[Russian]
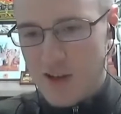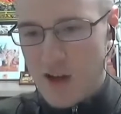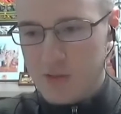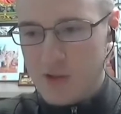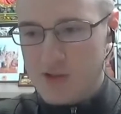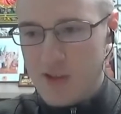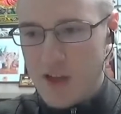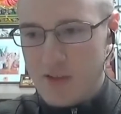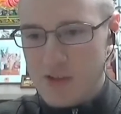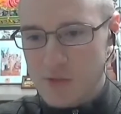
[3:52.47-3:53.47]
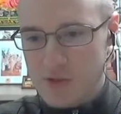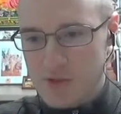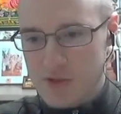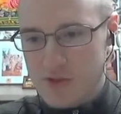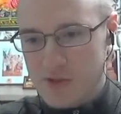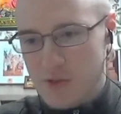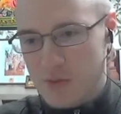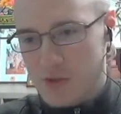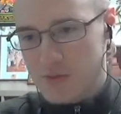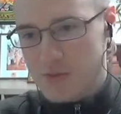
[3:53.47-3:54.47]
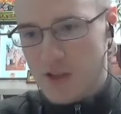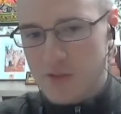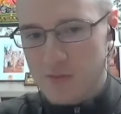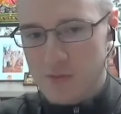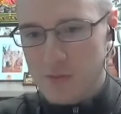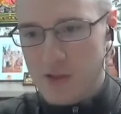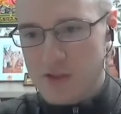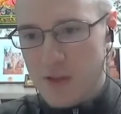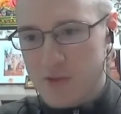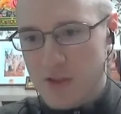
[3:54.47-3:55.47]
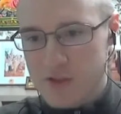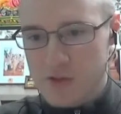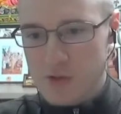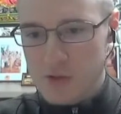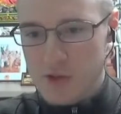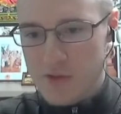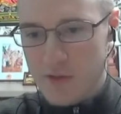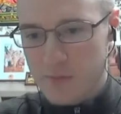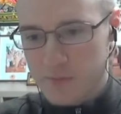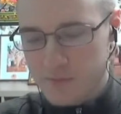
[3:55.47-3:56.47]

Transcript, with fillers: А у нас такая возможность, что мы можем так близко общаться с Гурудевом,